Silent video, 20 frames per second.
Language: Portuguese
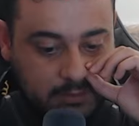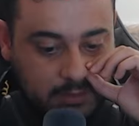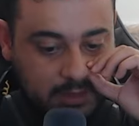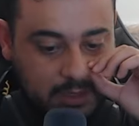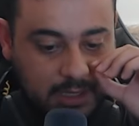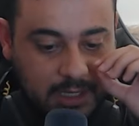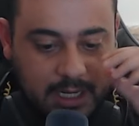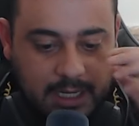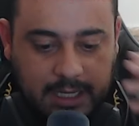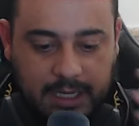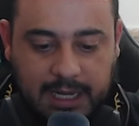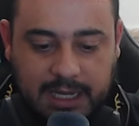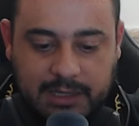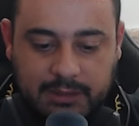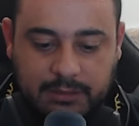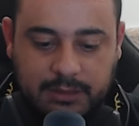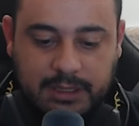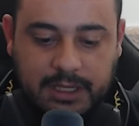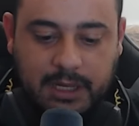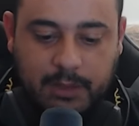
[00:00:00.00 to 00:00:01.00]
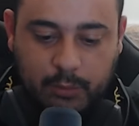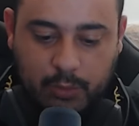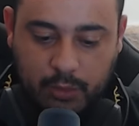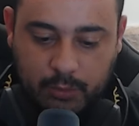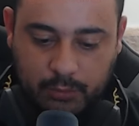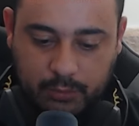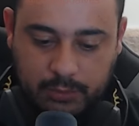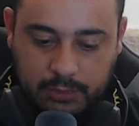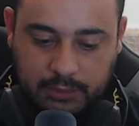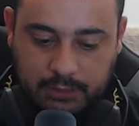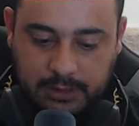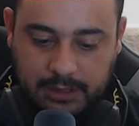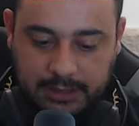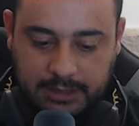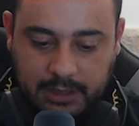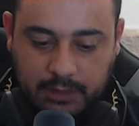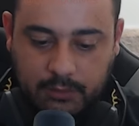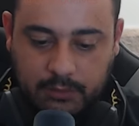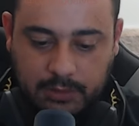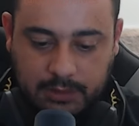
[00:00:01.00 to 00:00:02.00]
que, cara, caiu três bombas uma do lado
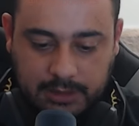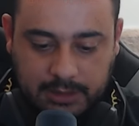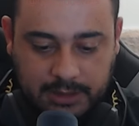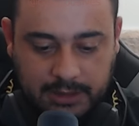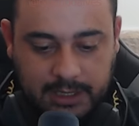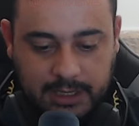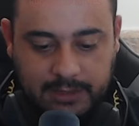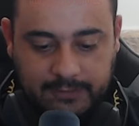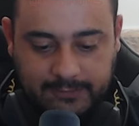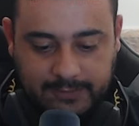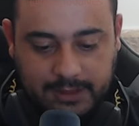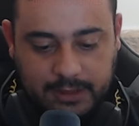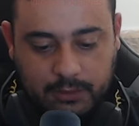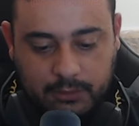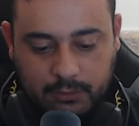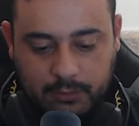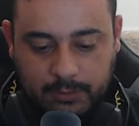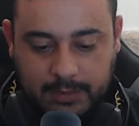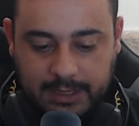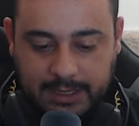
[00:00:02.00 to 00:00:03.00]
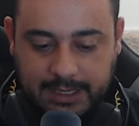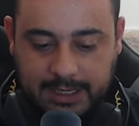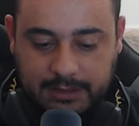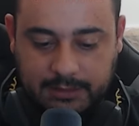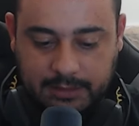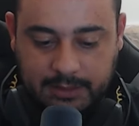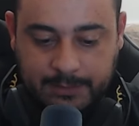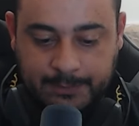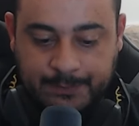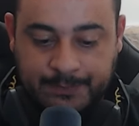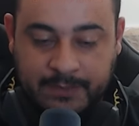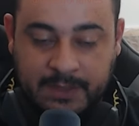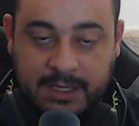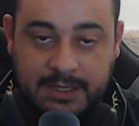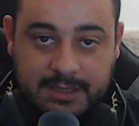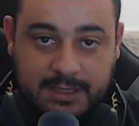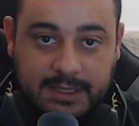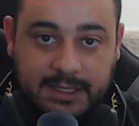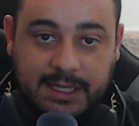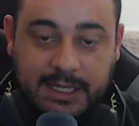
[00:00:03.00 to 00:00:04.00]
da outra aqui, aí fica complicado, né?
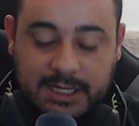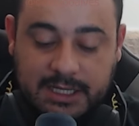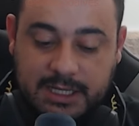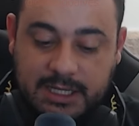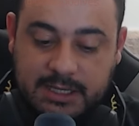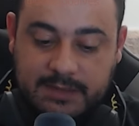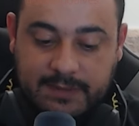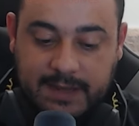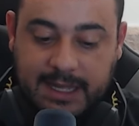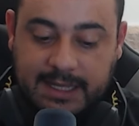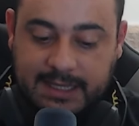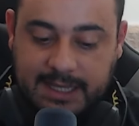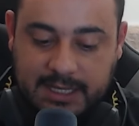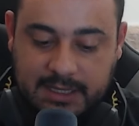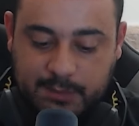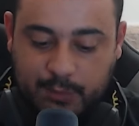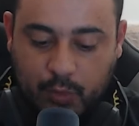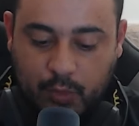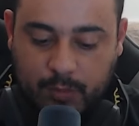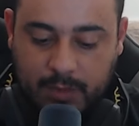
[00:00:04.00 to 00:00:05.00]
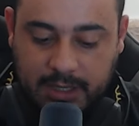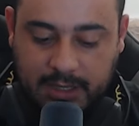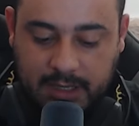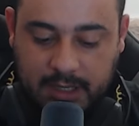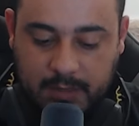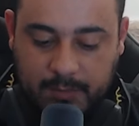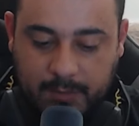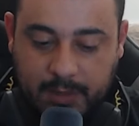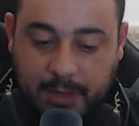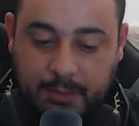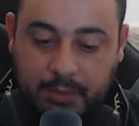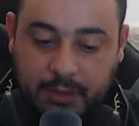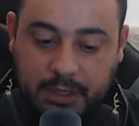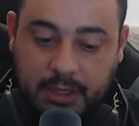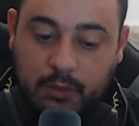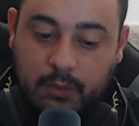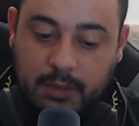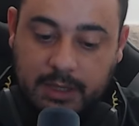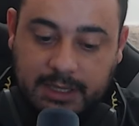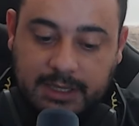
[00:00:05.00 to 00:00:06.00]
Você tem que desviar das bombas aqui para poder
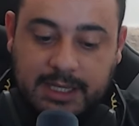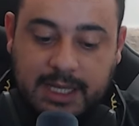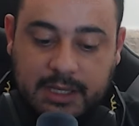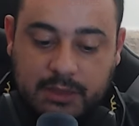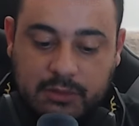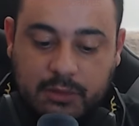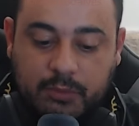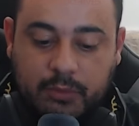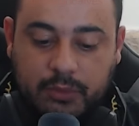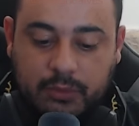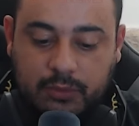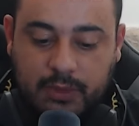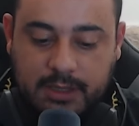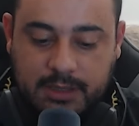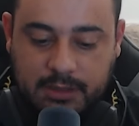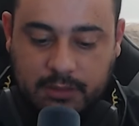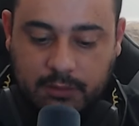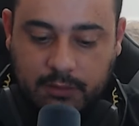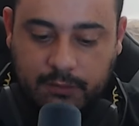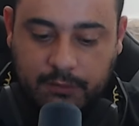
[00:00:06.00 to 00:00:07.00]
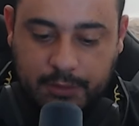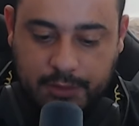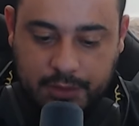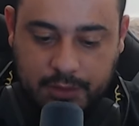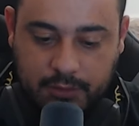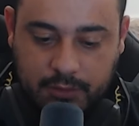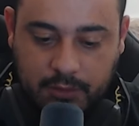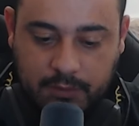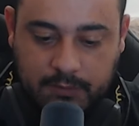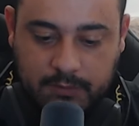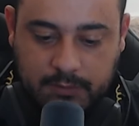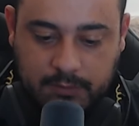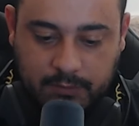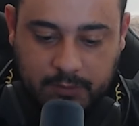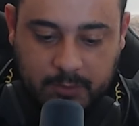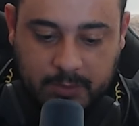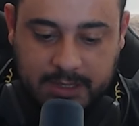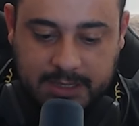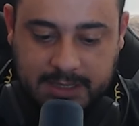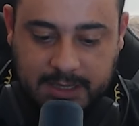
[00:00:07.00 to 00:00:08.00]
coletar a sua pontuação. Eu vou de novo,
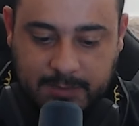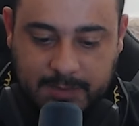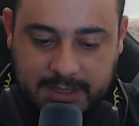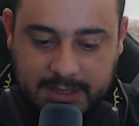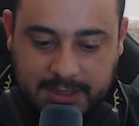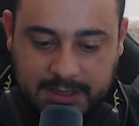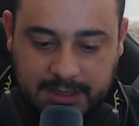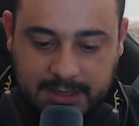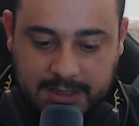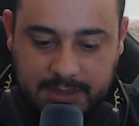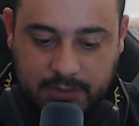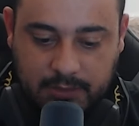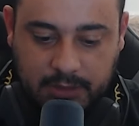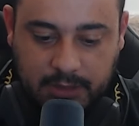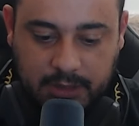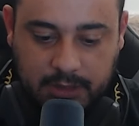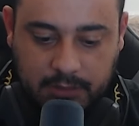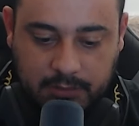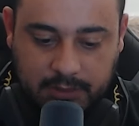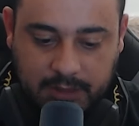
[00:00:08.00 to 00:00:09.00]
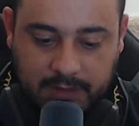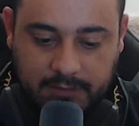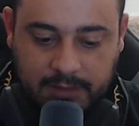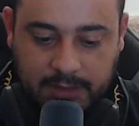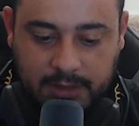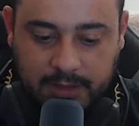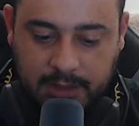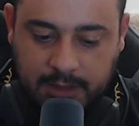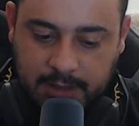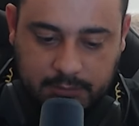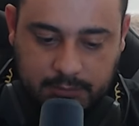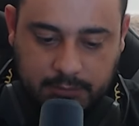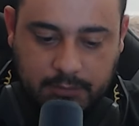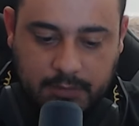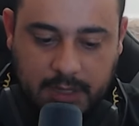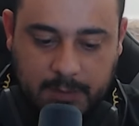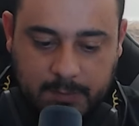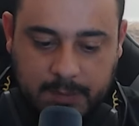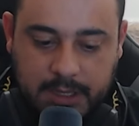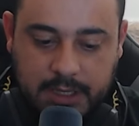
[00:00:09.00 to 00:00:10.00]
vou prestar mais atenção aqui que eu tava
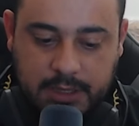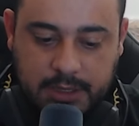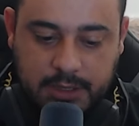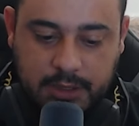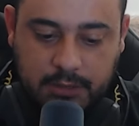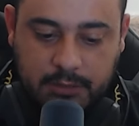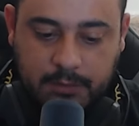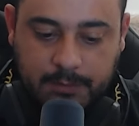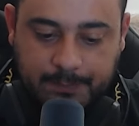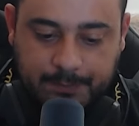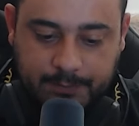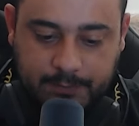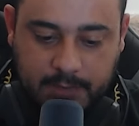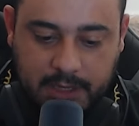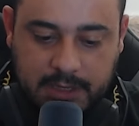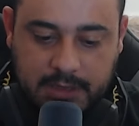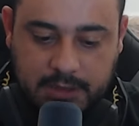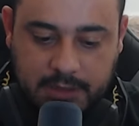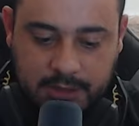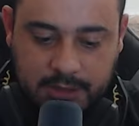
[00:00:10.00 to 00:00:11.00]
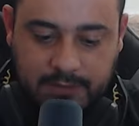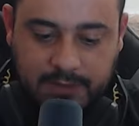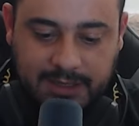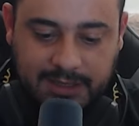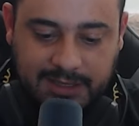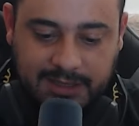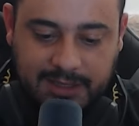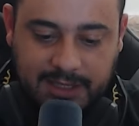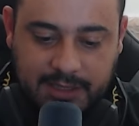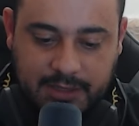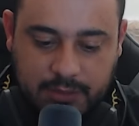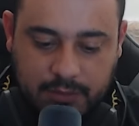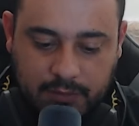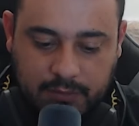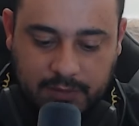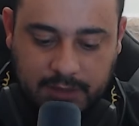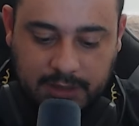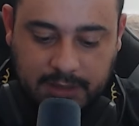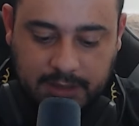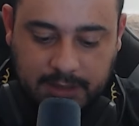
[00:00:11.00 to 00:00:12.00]
meio perdido, mas a gente vai tentar de
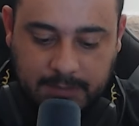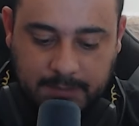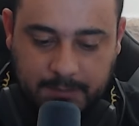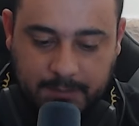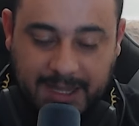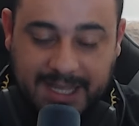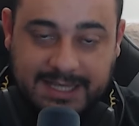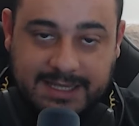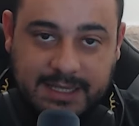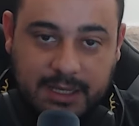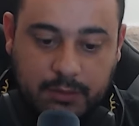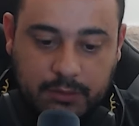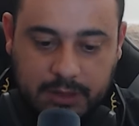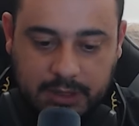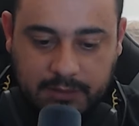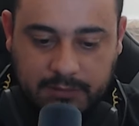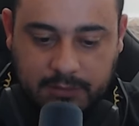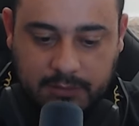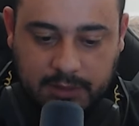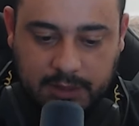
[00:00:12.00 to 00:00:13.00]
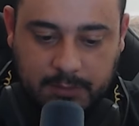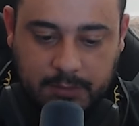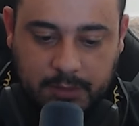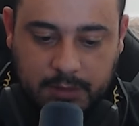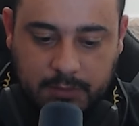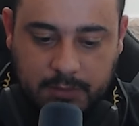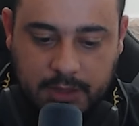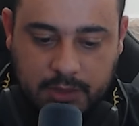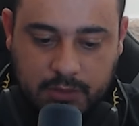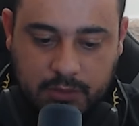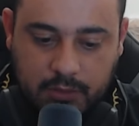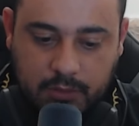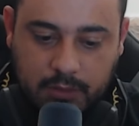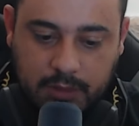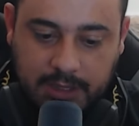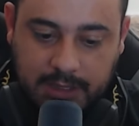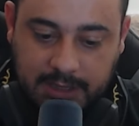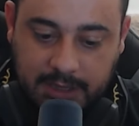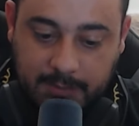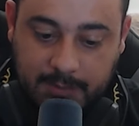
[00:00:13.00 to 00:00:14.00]
novo aqui passar o nível, né? Pelo menos ou
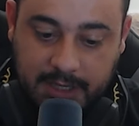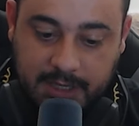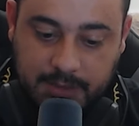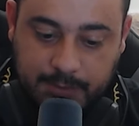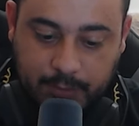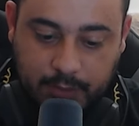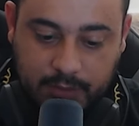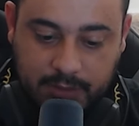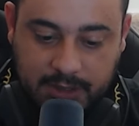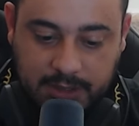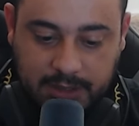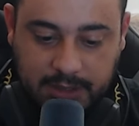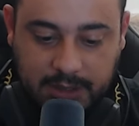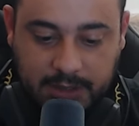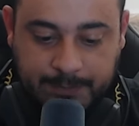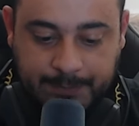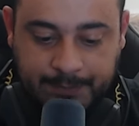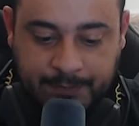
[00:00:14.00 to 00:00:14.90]
coletar mais pontos aqui